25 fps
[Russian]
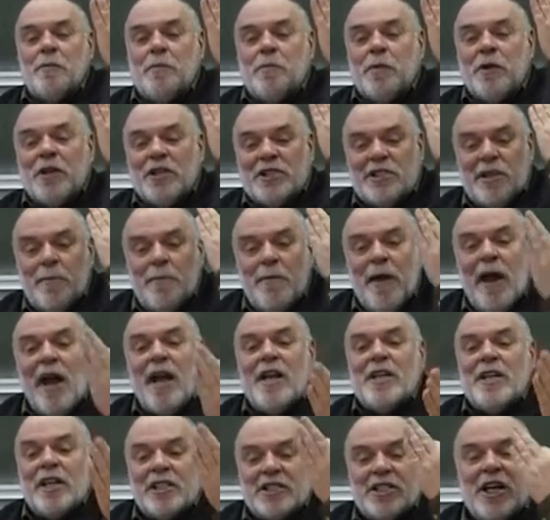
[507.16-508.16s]

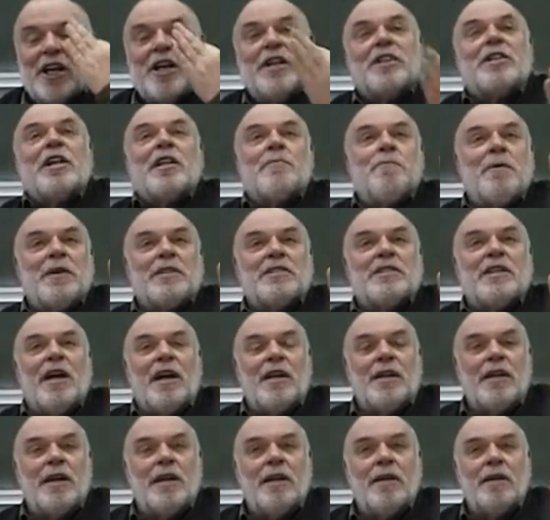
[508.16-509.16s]
принципиально скрыто от
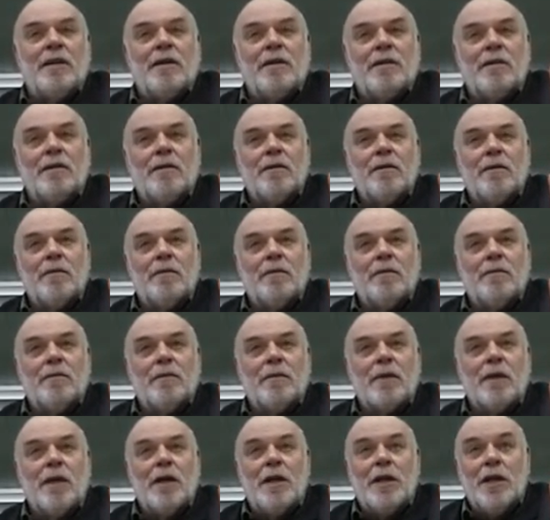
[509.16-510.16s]
познания.
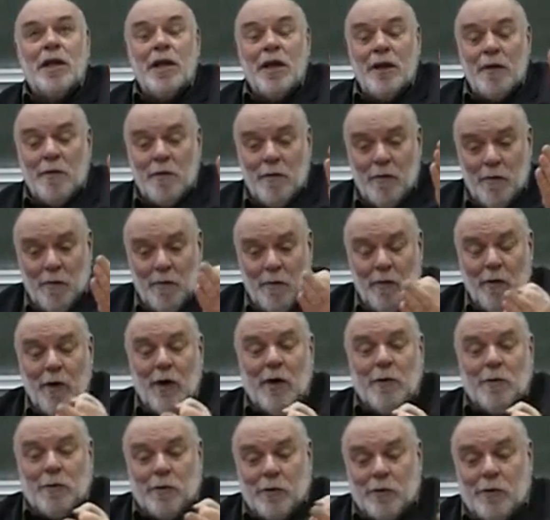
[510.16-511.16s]
И
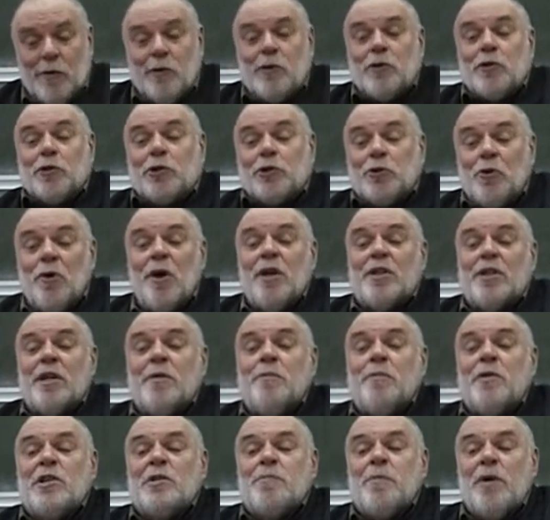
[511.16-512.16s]
что это
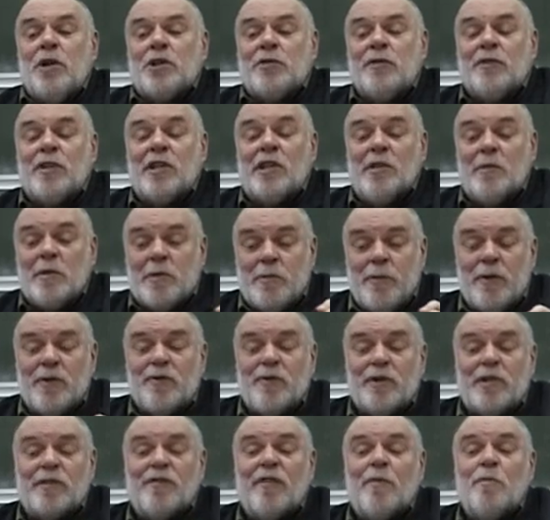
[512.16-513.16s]
обеспечивает? Это
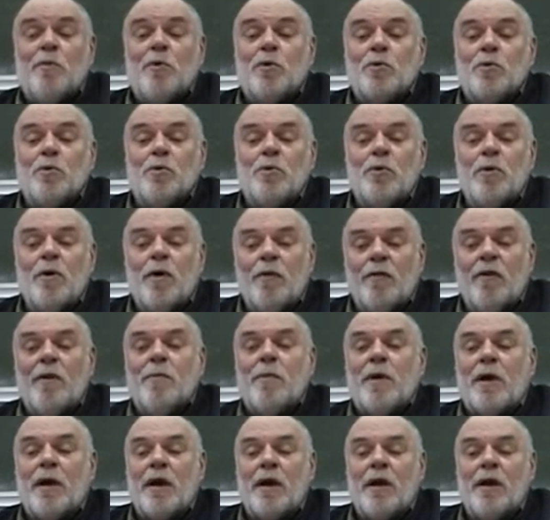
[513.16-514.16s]
обеспечивает свободу
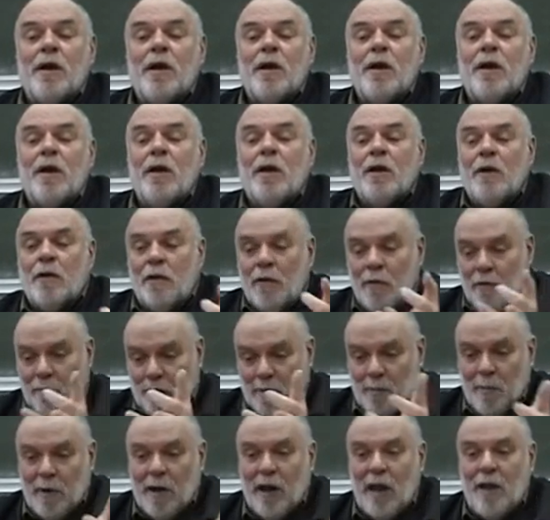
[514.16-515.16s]
выбора.
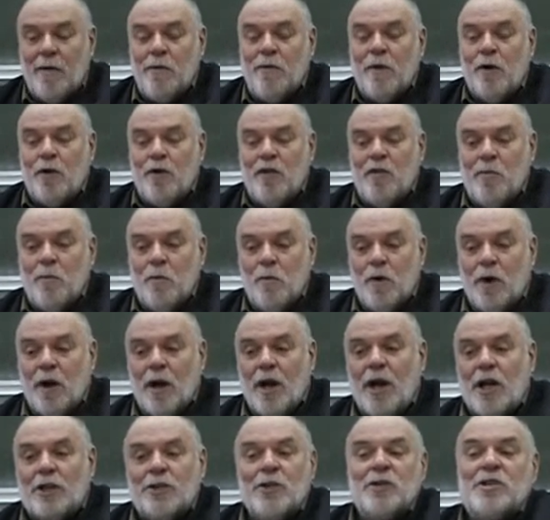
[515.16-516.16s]
Выбирая веру в
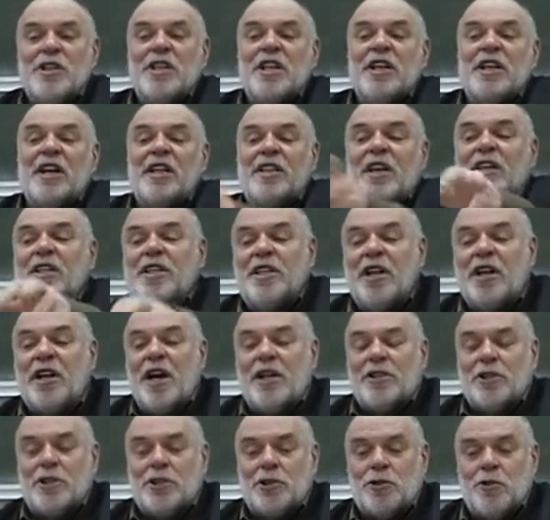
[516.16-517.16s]
Бога, но ты никогда не
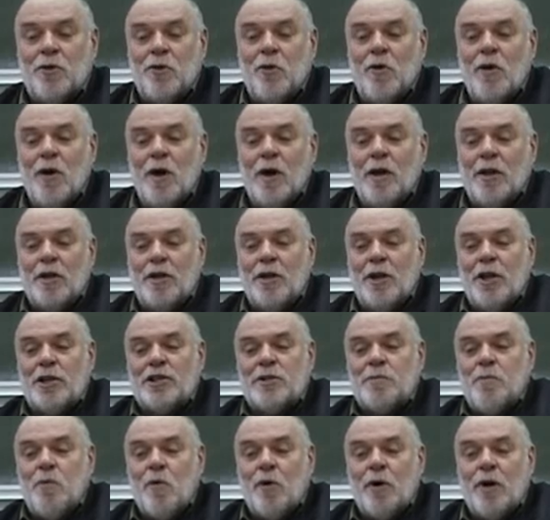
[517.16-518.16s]
докажешь, что
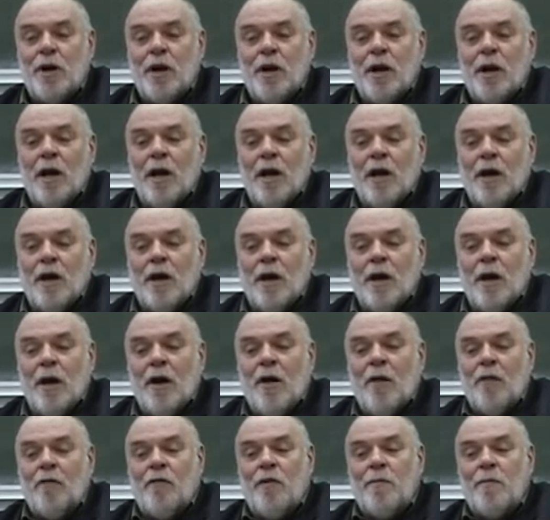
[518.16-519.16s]
есть Бог.
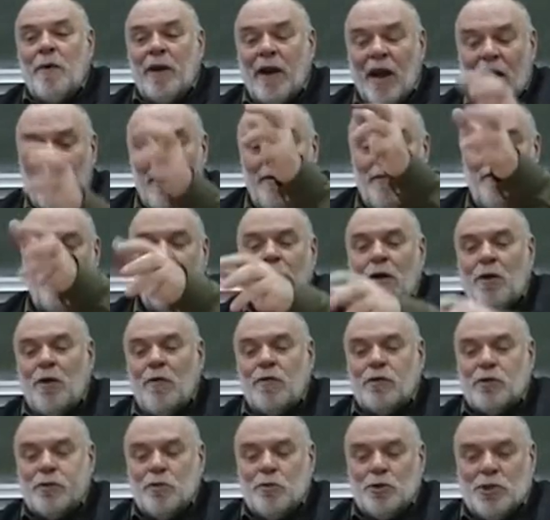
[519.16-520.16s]
Э, выбирая
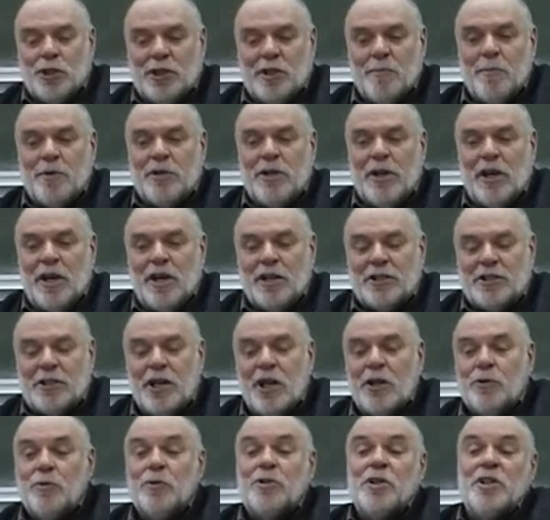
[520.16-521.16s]
веру в случай, ты
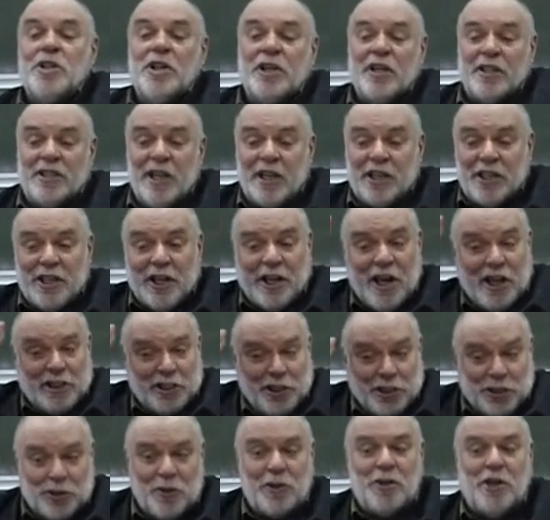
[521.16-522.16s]
материалист, но ты никогда не
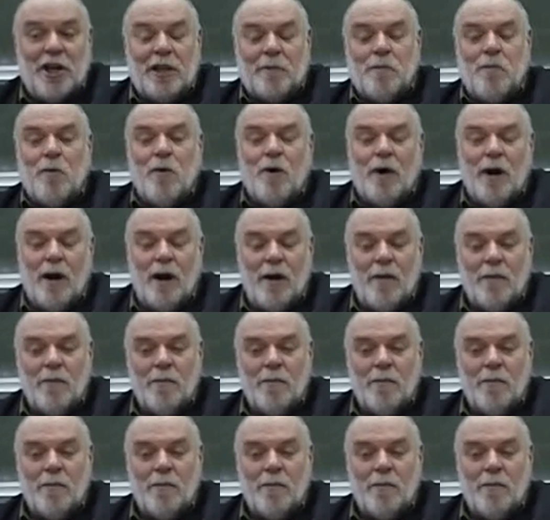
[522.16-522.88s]
докажешь, что нет Бога.